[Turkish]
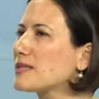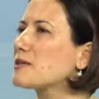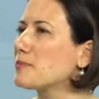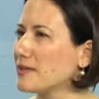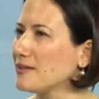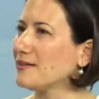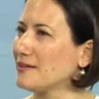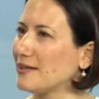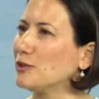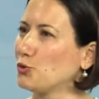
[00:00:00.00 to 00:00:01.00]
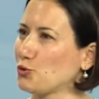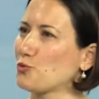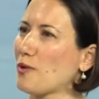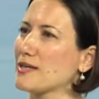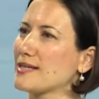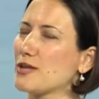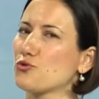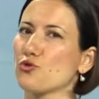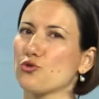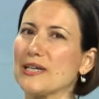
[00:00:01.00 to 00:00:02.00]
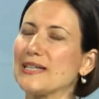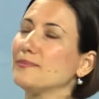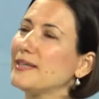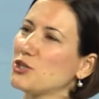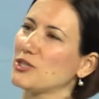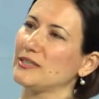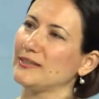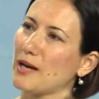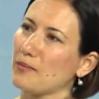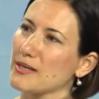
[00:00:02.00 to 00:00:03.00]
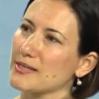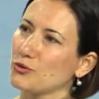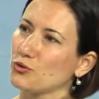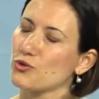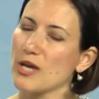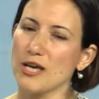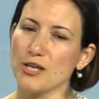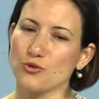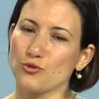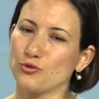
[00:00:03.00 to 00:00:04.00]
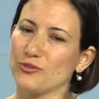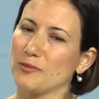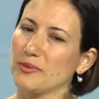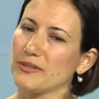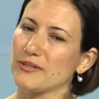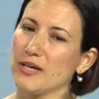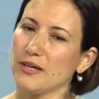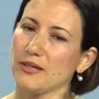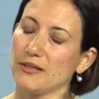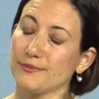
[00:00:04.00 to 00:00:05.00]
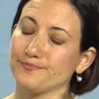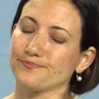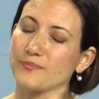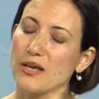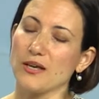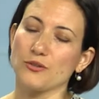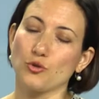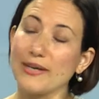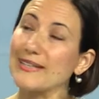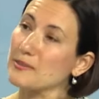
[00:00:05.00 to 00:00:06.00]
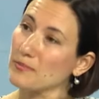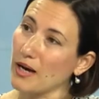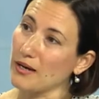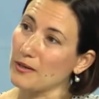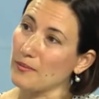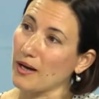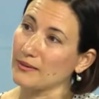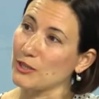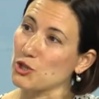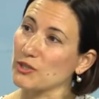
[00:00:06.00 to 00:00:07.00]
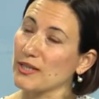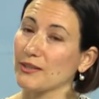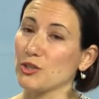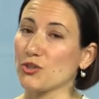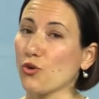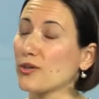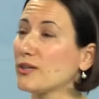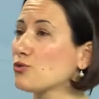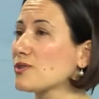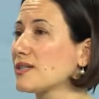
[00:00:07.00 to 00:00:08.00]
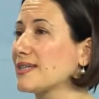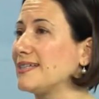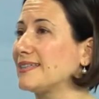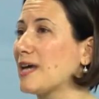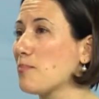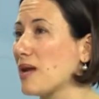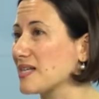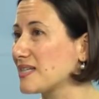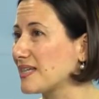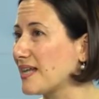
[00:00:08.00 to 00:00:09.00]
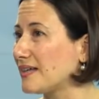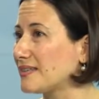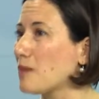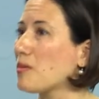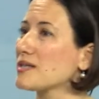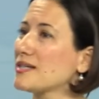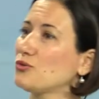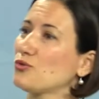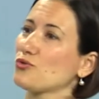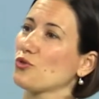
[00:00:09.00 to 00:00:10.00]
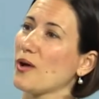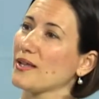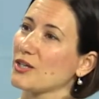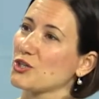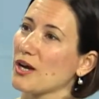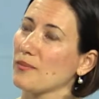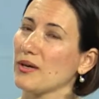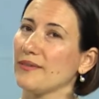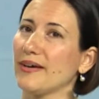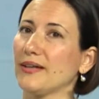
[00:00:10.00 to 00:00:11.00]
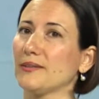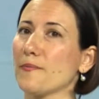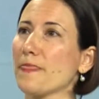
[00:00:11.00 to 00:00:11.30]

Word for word: gibi kalıyoruz bazen. Çünkü iklim değişikliğinden bahsediyoruz. Sürdürülebilir sürdürülebilir tüketim anlayışından, işte okyanusları kirleten plastiklerden bahsediyoruz, doğal yaşam efendim